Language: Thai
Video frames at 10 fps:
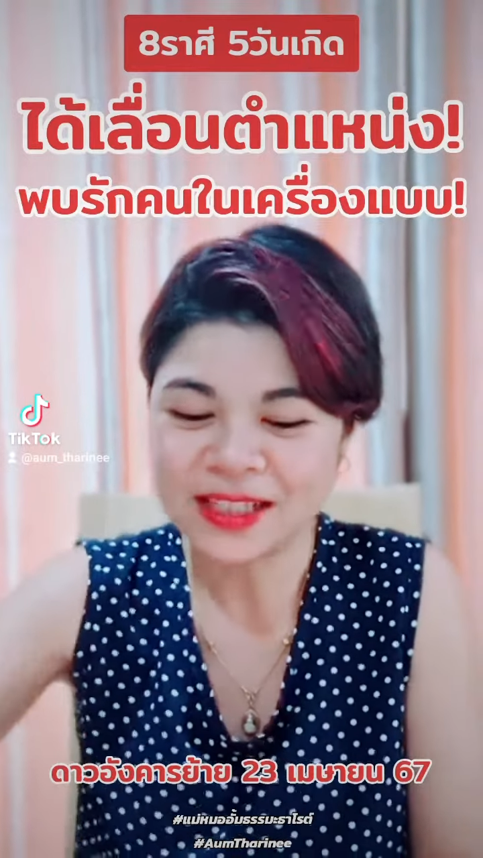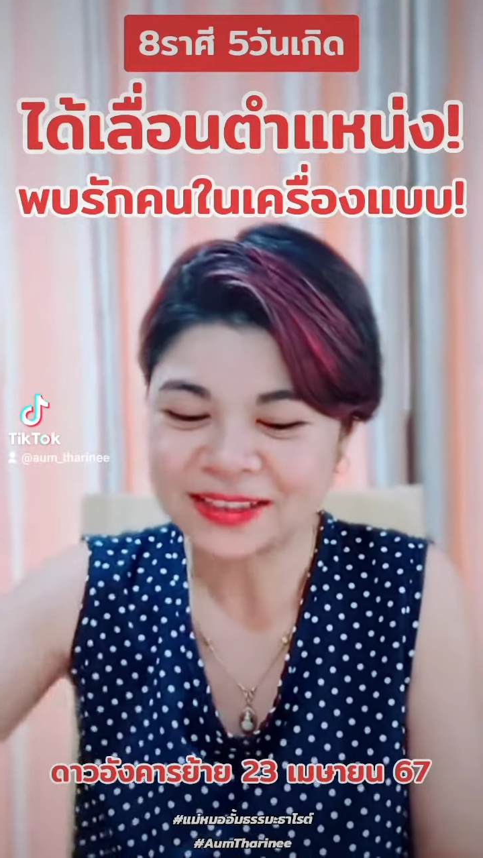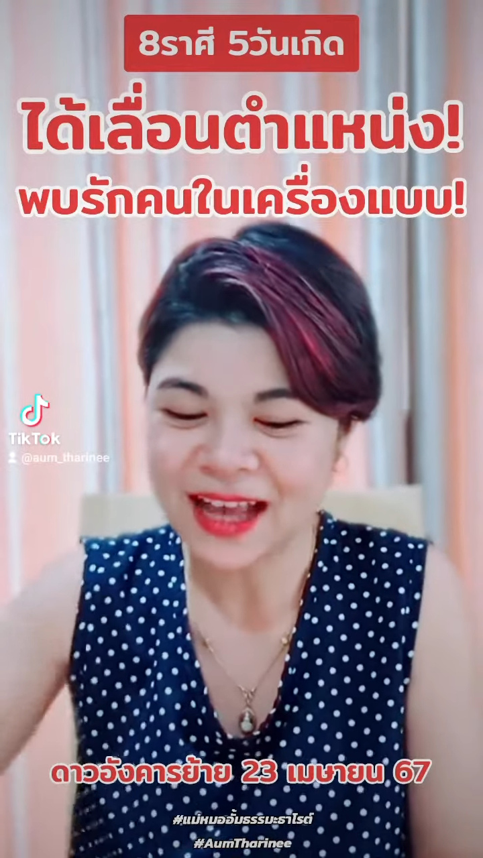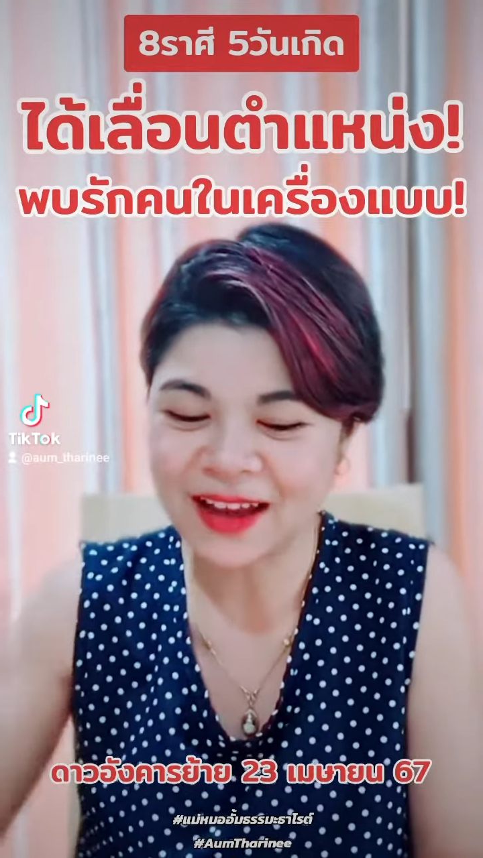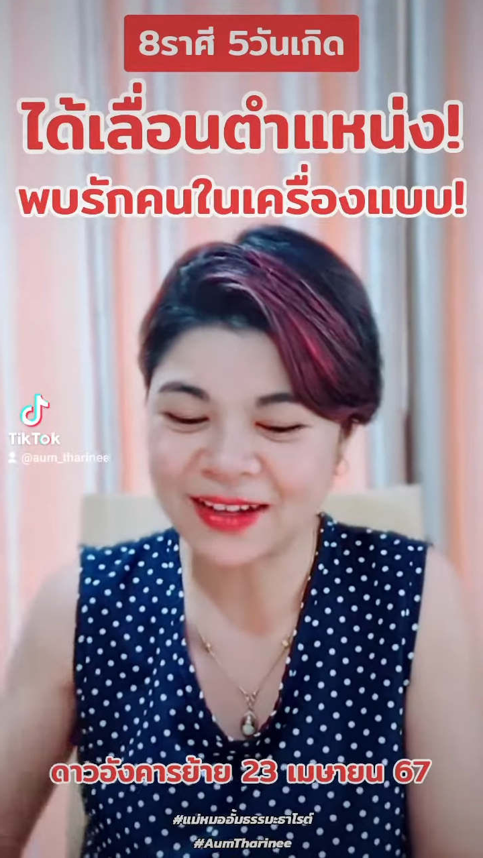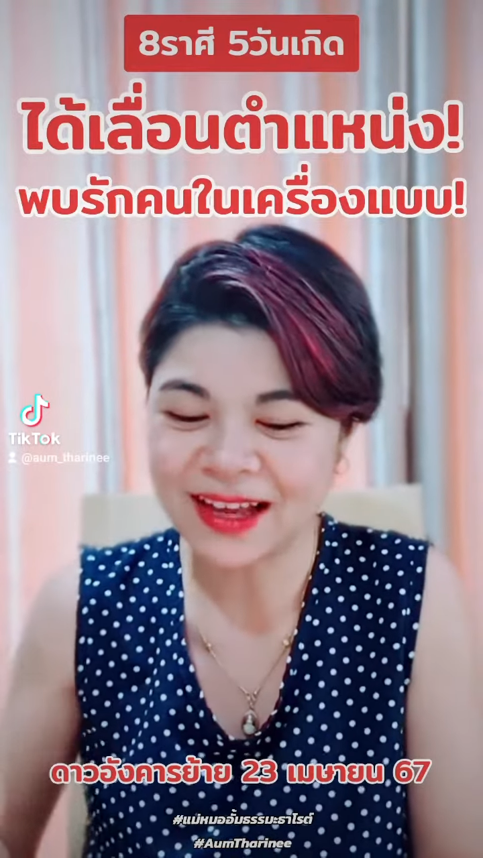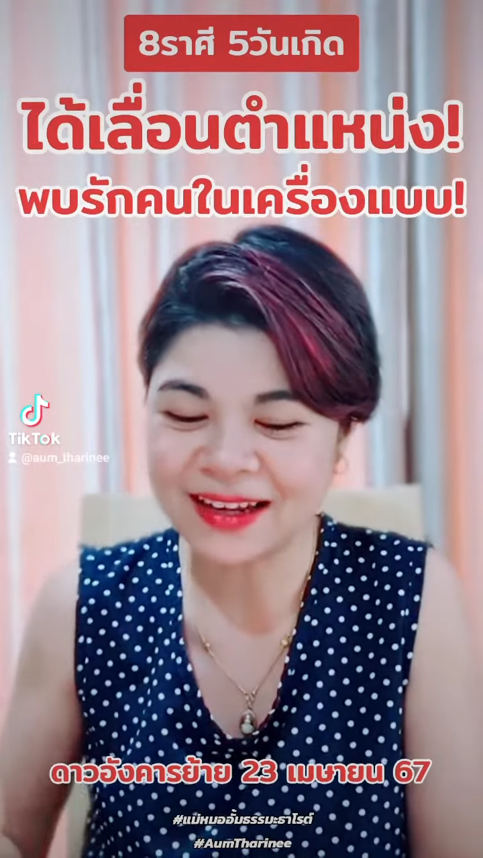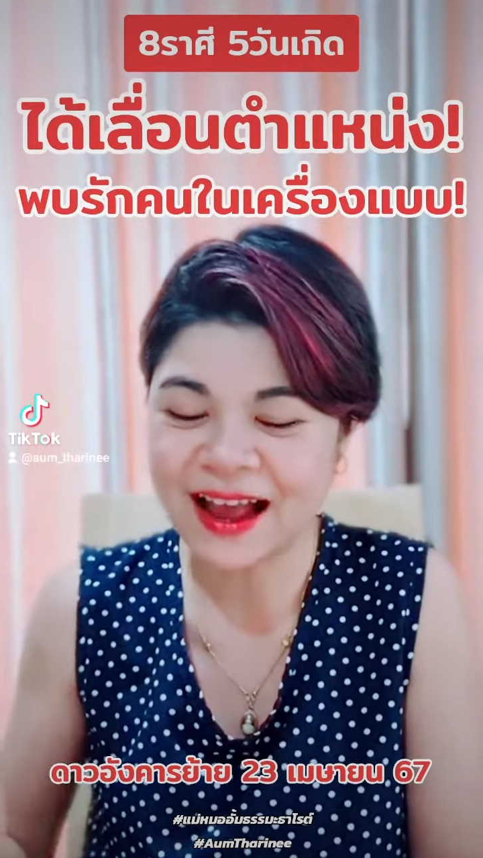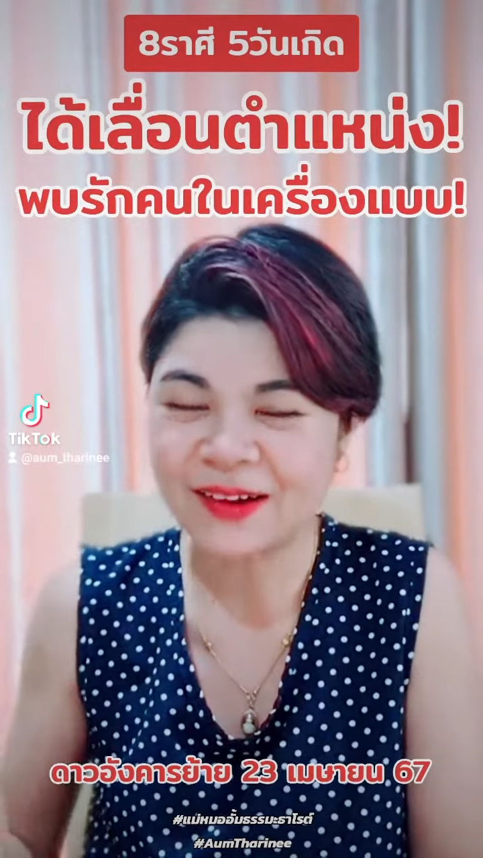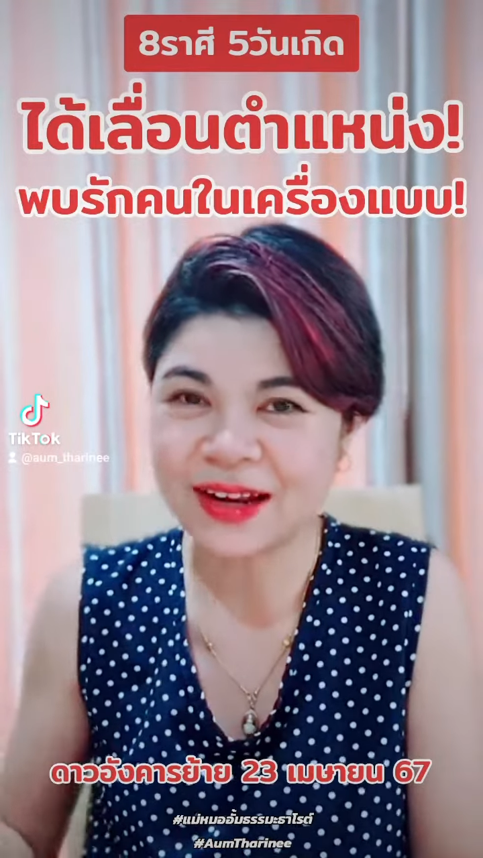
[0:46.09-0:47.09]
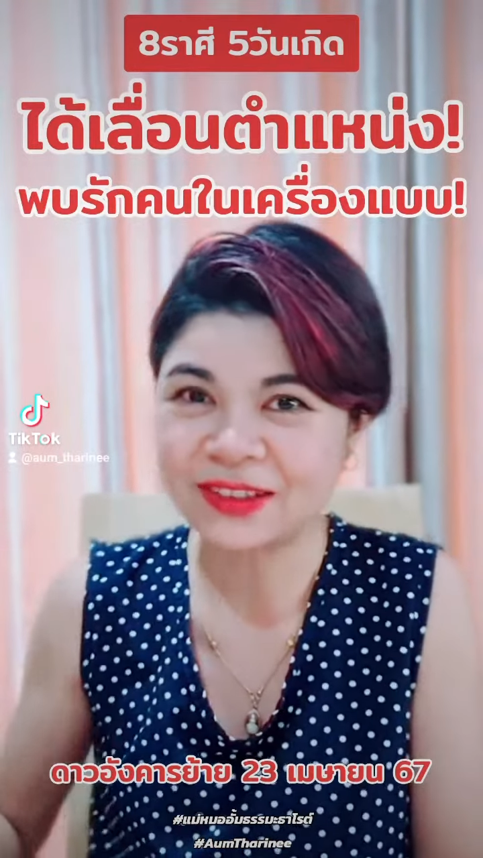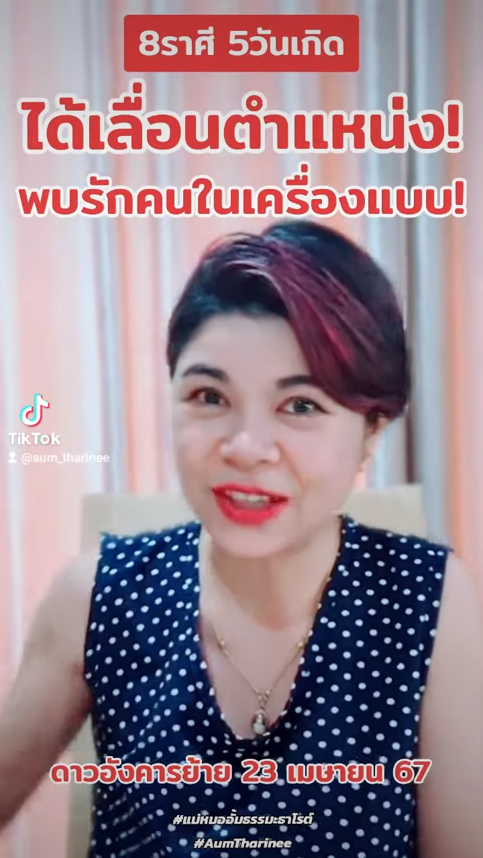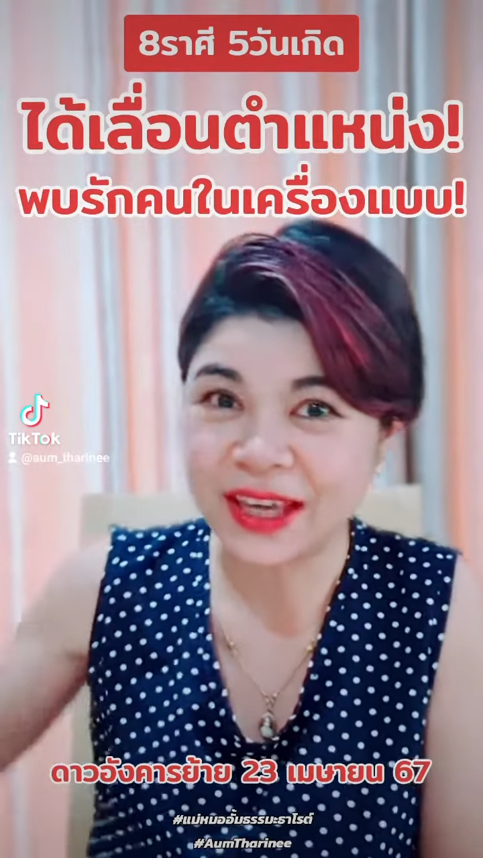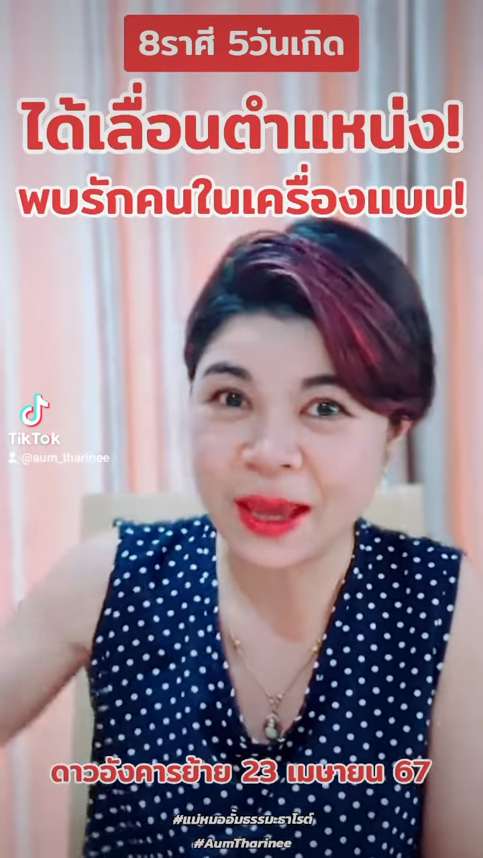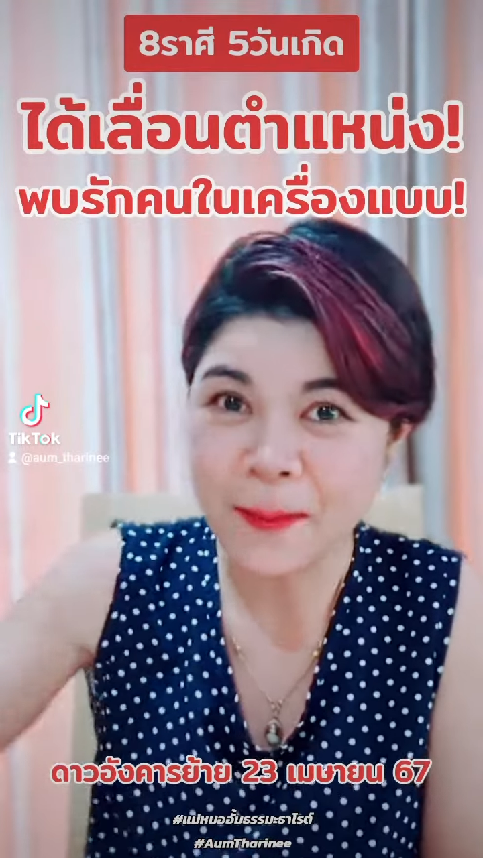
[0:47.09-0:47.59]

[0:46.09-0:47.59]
ชาวลัคนาราศี